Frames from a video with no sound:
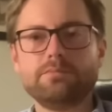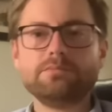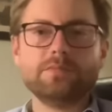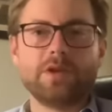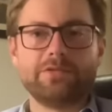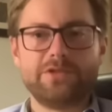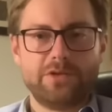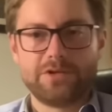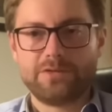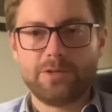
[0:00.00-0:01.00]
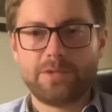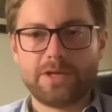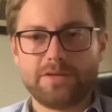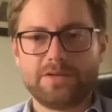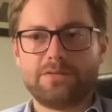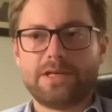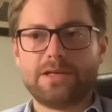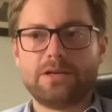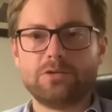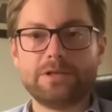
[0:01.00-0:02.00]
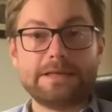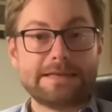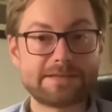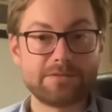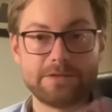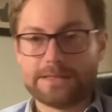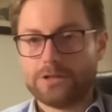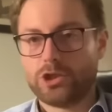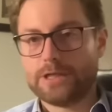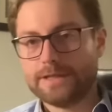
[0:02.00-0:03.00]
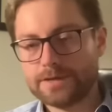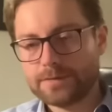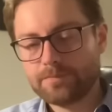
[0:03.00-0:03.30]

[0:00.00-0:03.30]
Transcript: wie so das Feedback ist, werden dann auch die nächsten wieder gestaltet.